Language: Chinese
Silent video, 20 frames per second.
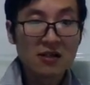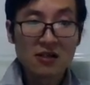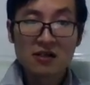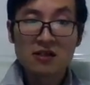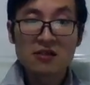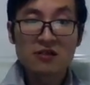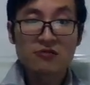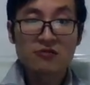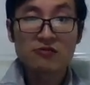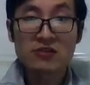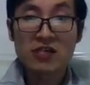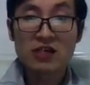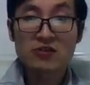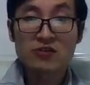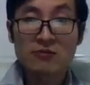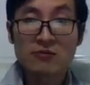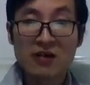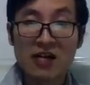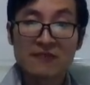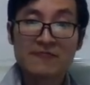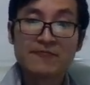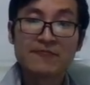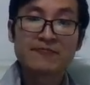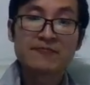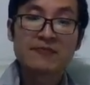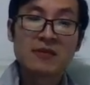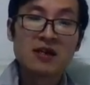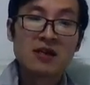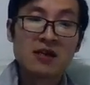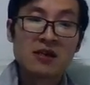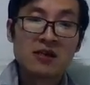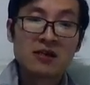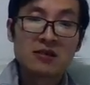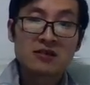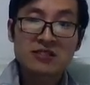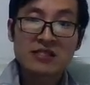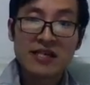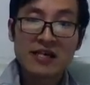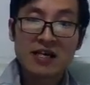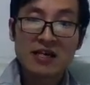我这样说吧，
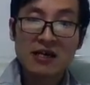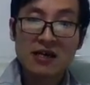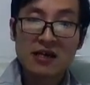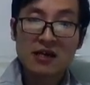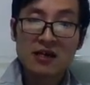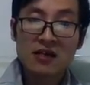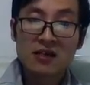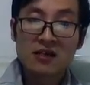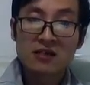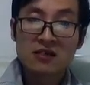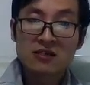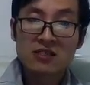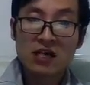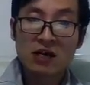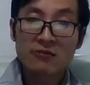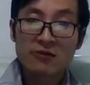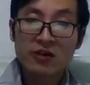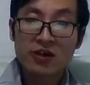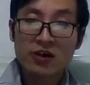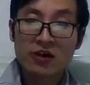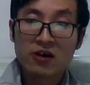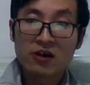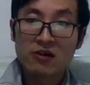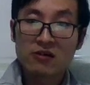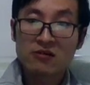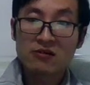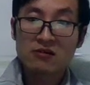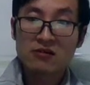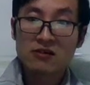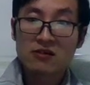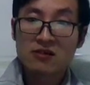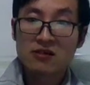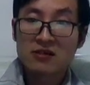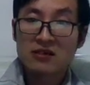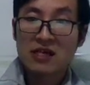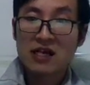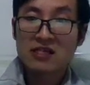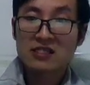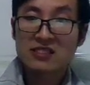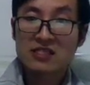这个小朋友
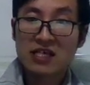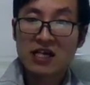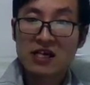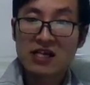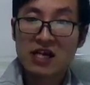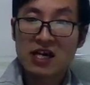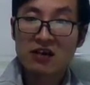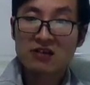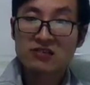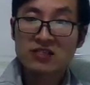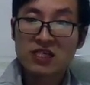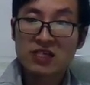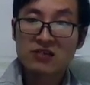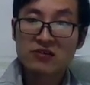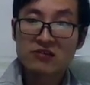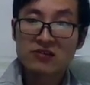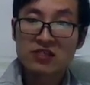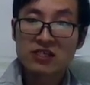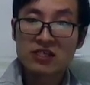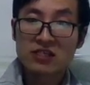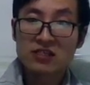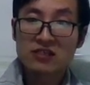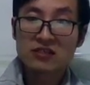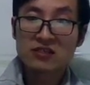他想要这个东西。